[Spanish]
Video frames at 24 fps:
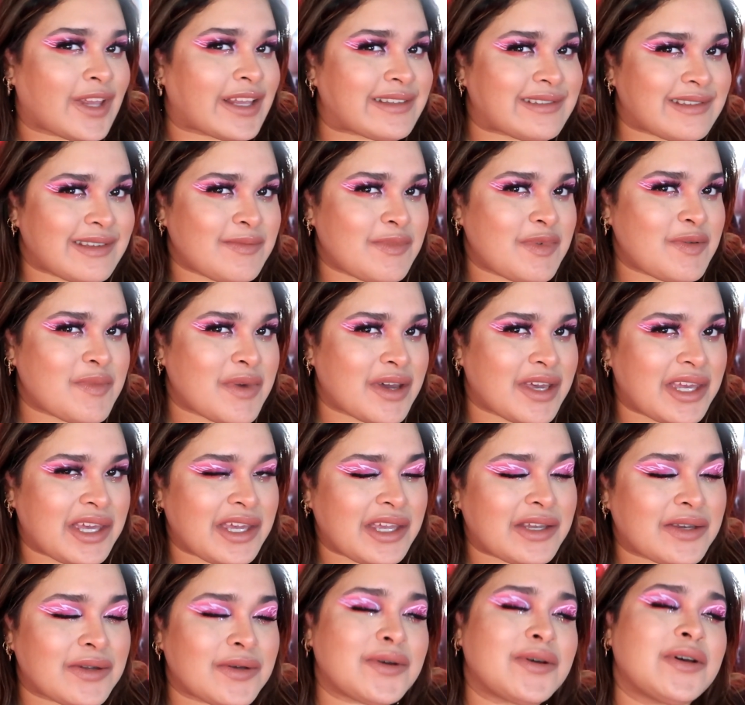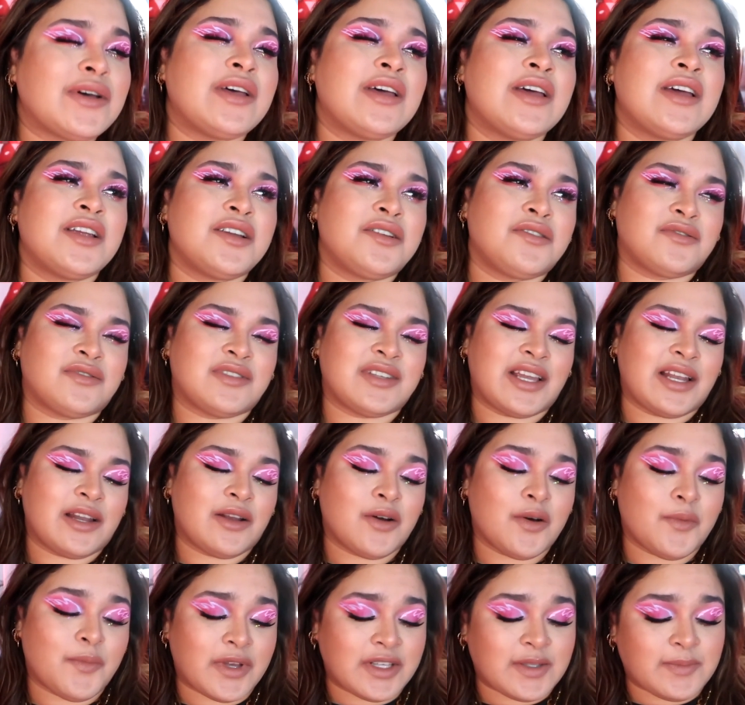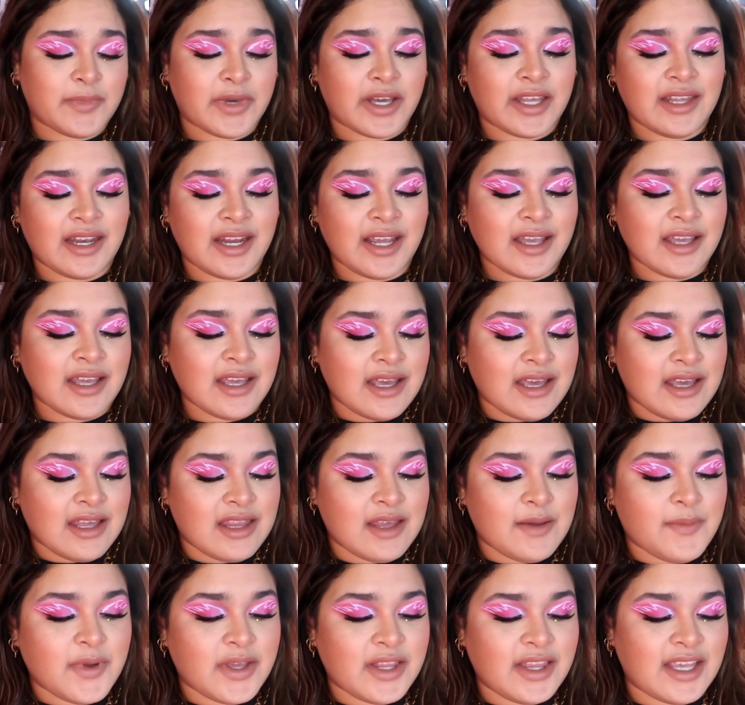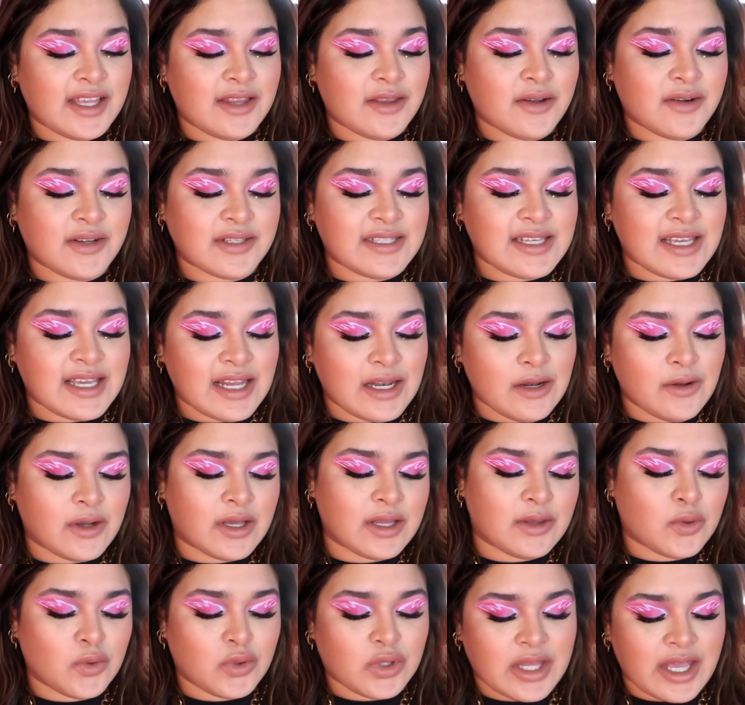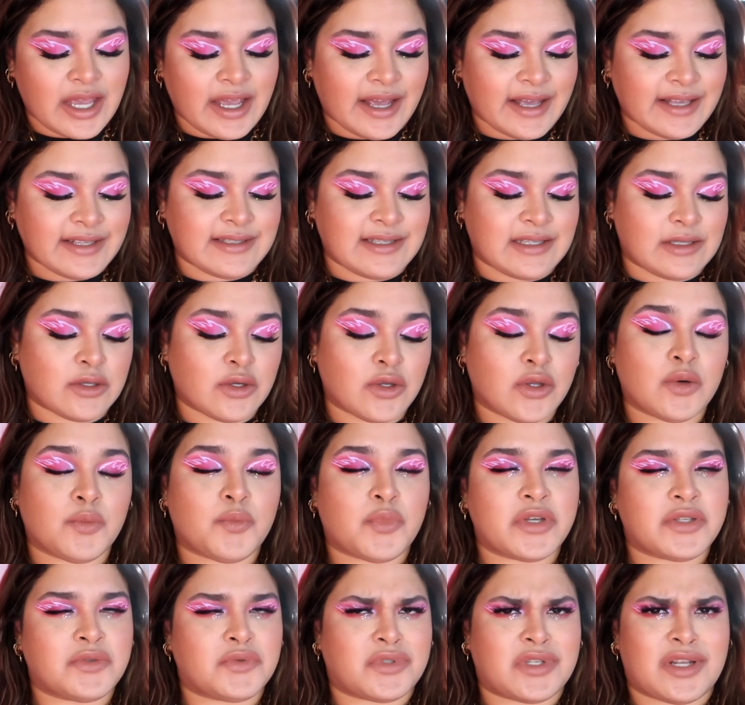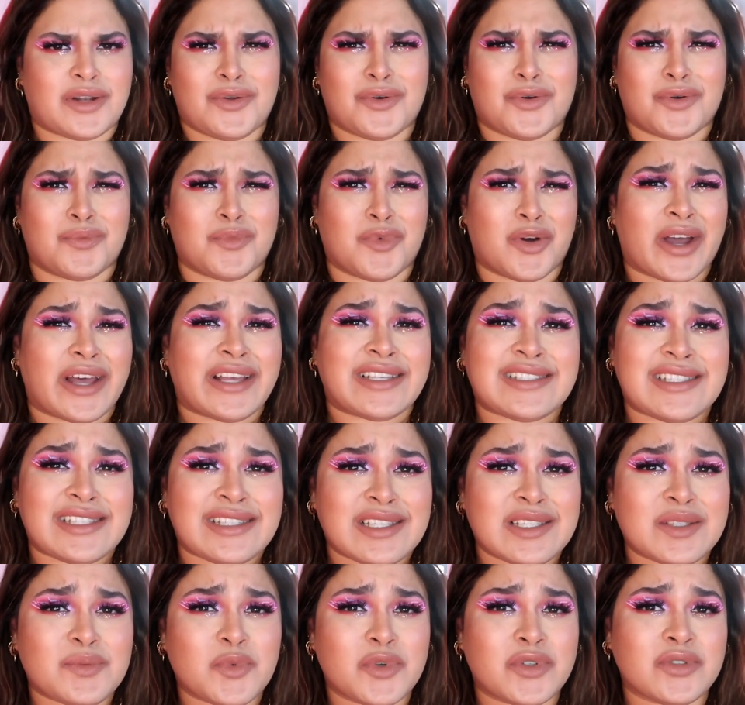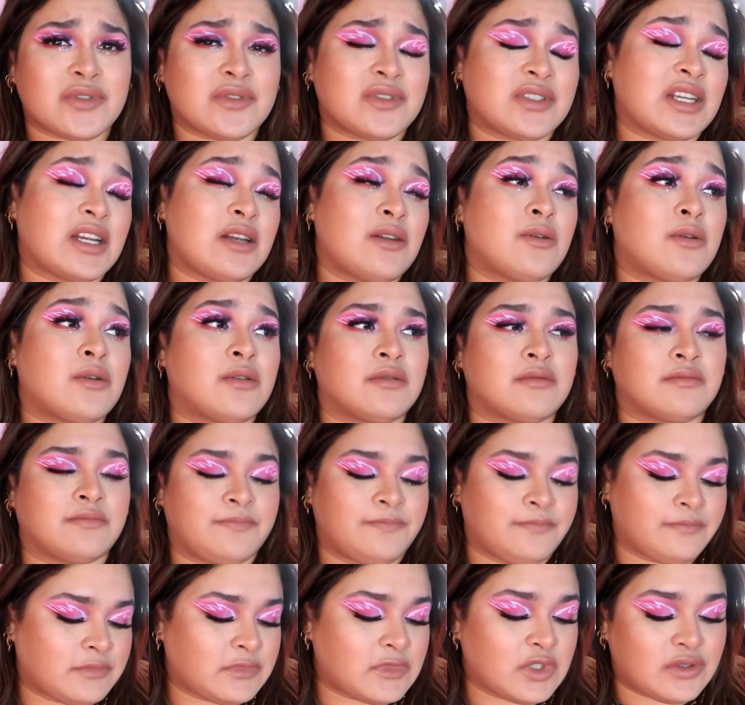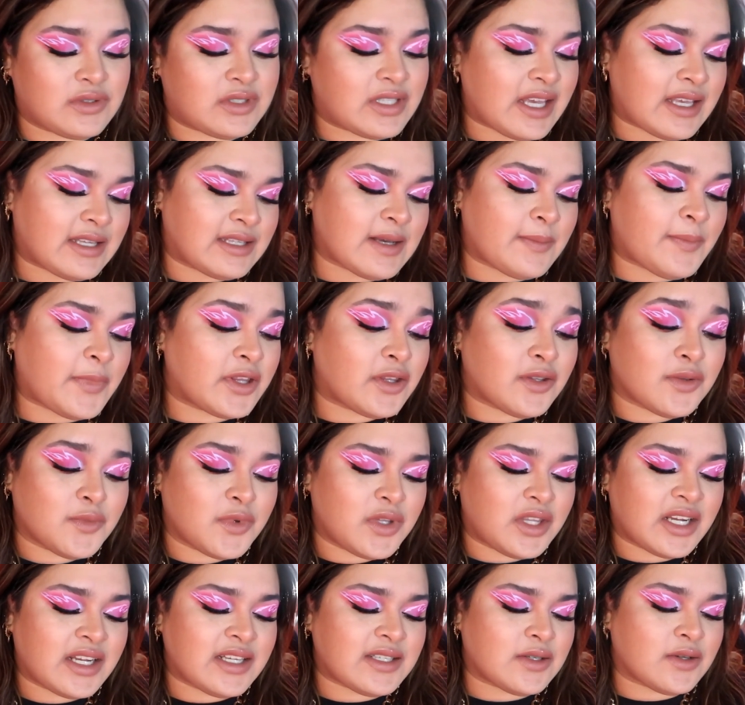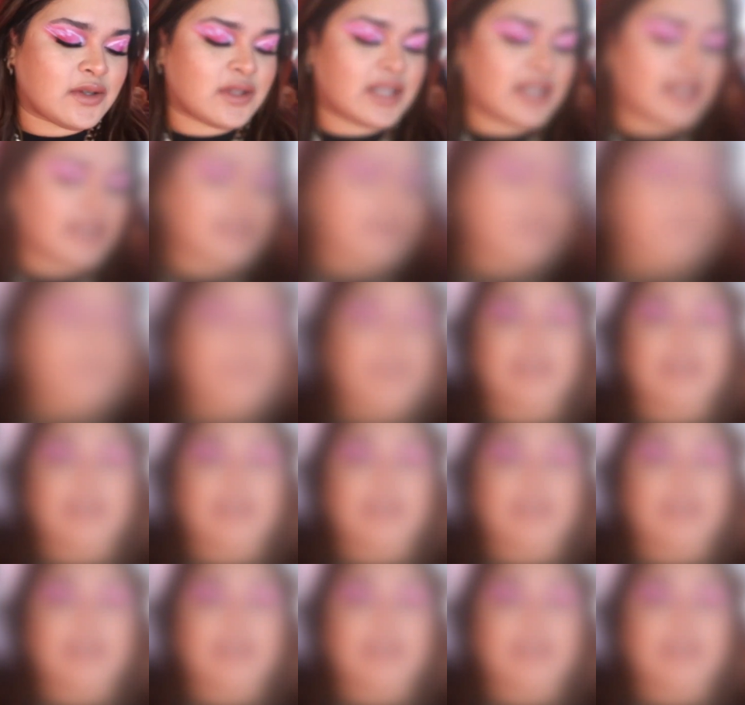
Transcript: así me imagino, no sé, algo más padre, dependiendo así que lo que tú tengas y todo, puedes usarlo con mocasines, puedes usarlo con no sé, zapatos muy tradicionales.